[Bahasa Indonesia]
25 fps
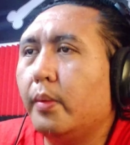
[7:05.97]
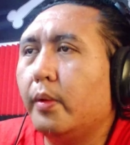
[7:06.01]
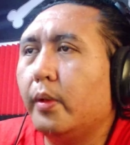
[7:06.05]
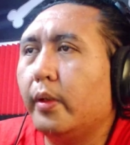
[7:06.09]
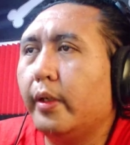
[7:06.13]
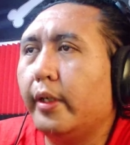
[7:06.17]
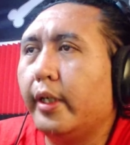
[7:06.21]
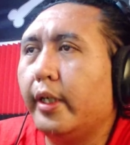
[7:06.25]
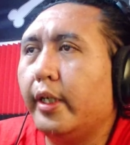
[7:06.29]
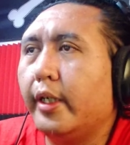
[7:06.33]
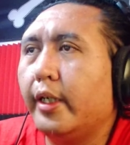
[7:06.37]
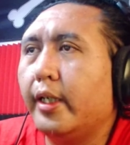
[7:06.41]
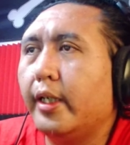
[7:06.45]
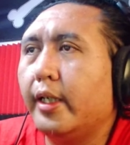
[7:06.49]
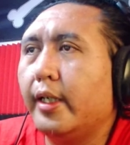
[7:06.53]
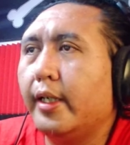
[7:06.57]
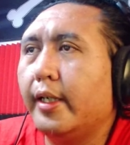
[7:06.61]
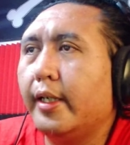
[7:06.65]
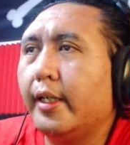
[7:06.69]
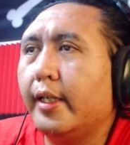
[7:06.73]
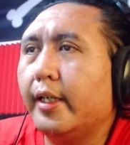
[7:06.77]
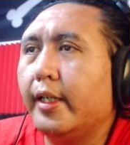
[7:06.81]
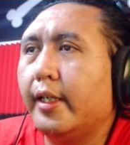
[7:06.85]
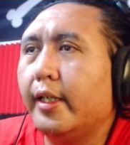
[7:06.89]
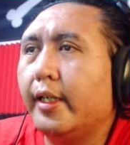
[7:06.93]
betul-betul indah
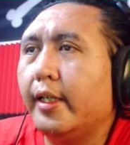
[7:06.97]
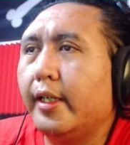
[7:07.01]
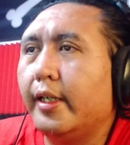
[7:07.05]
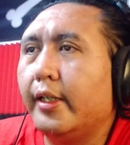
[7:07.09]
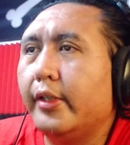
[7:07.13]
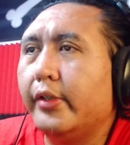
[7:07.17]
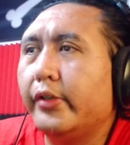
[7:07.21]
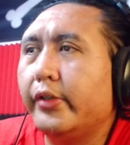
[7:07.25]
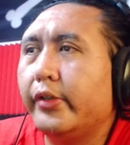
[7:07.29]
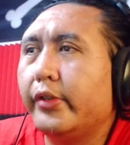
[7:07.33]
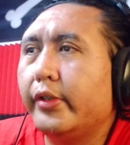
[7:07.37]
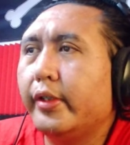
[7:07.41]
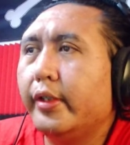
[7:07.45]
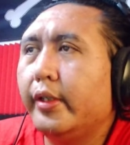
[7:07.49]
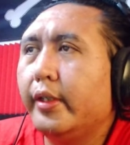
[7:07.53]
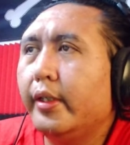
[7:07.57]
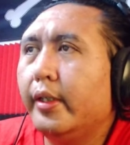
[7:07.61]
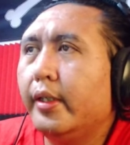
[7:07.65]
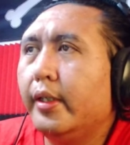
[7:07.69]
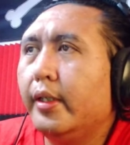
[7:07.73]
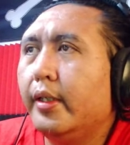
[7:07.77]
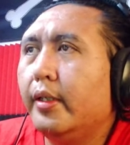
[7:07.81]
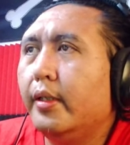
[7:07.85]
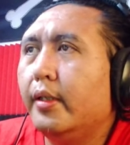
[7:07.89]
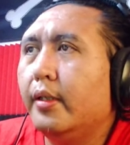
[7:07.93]
lah guys.
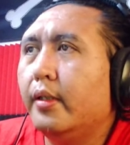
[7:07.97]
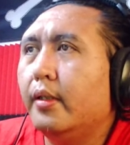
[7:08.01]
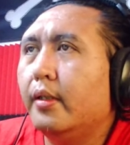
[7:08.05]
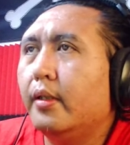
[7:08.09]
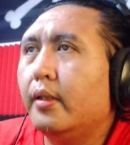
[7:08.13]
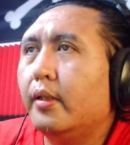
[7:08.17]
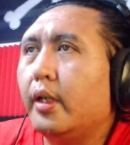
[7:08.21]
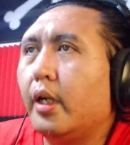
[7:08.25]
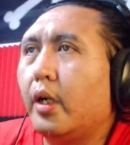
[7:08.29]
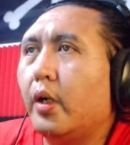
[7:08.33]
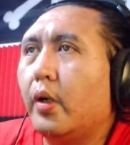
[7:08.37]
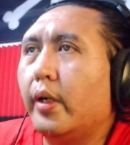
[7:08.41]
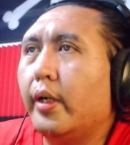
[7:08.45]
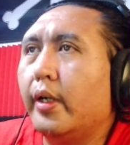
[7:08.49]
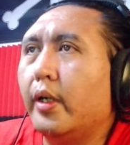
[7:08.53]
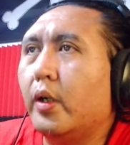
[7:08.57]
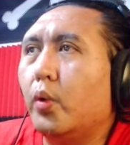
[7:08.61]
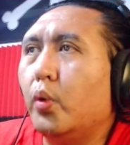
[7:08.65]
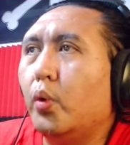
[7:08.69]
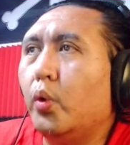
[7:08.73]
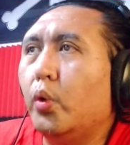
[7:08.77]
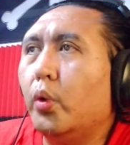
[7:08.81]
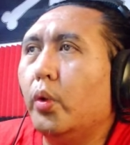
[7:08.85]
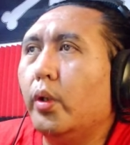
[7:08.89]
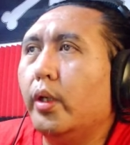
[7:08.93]
Tengok ada
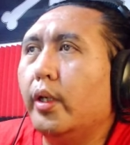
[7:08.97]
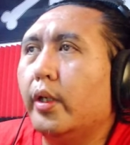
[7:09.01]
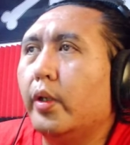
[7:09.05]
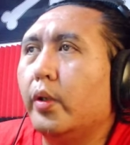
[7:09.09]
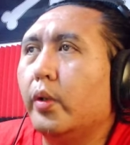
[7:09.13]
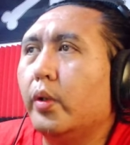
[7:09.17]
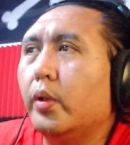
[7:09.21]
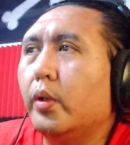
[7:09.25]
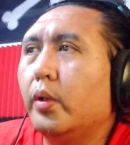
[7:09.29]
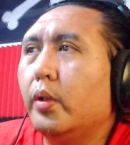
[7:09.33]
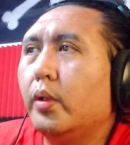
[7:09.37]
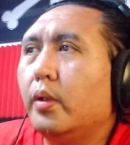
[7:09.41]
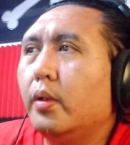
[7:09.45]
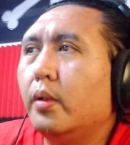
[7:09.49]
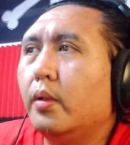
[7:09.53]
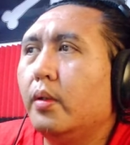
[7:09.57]
gunungnya itu.